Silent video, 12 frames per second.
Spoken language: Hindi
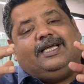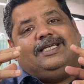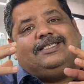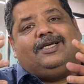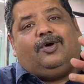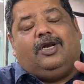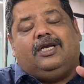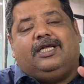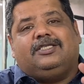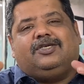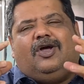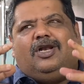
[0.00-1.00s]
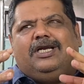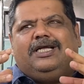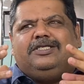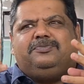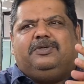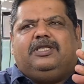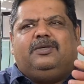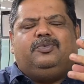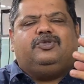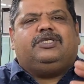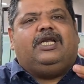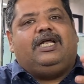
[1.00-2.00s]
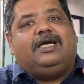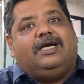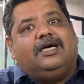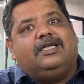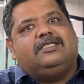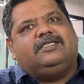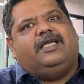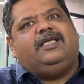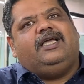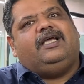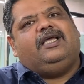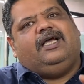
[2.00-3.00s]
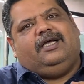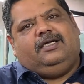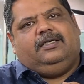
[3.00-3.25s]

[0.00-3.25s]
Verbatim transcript: कैसे कॉलोनाइज कॉलोनाइज मतलब उसके लिए घर चाहिए क्या